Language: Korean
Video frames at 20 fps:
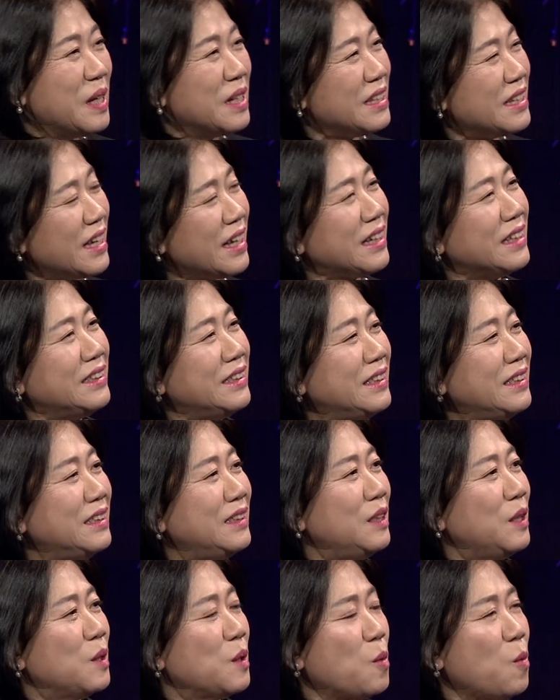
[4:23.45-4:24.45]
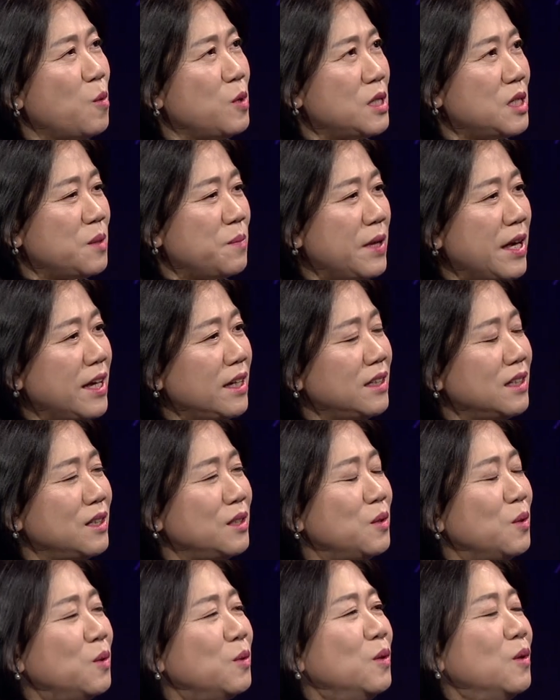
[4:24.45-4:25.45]
책을 50에
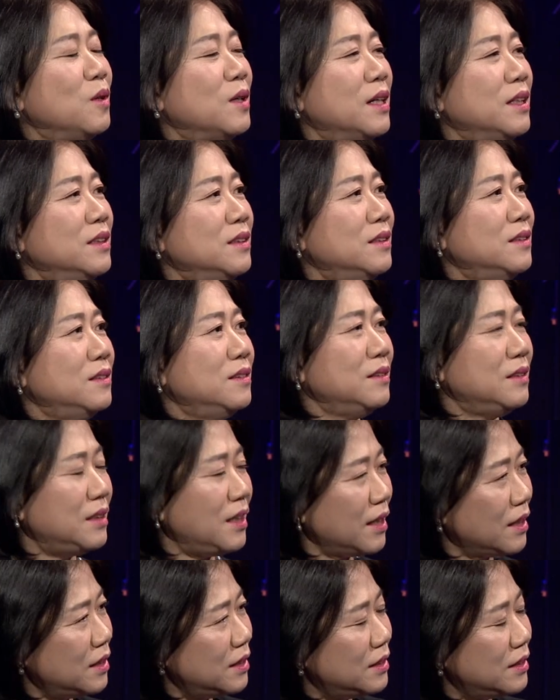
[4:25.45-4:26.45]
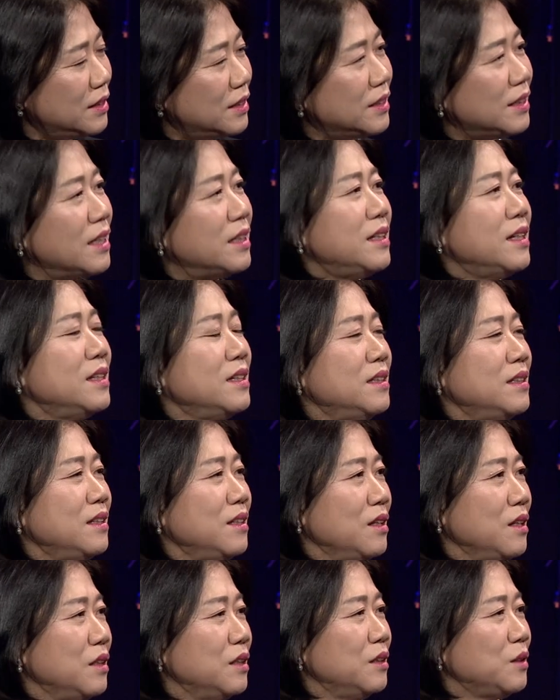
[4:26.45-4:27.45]
읽는 노노라는 책을 쓰게 된
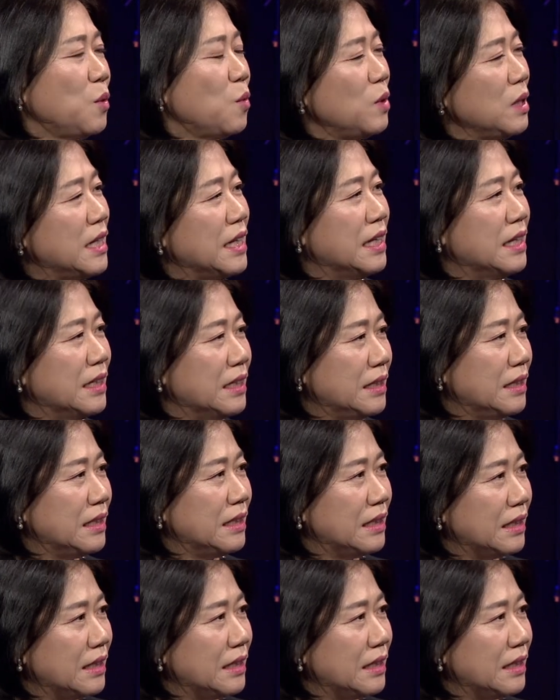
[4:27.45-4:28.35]
어, 동기는?